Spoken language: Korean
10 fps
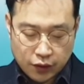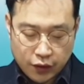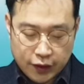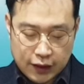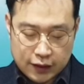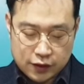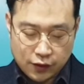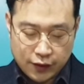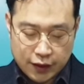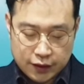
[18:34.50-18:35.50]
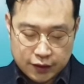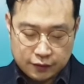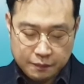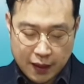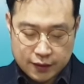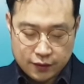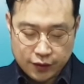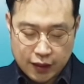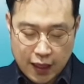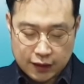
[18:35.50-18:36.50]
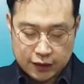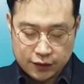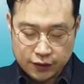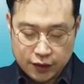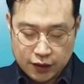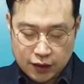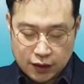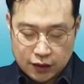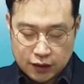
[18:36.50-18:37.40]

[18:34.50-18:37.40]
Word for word: 너희가 전에는 백성이 아니더니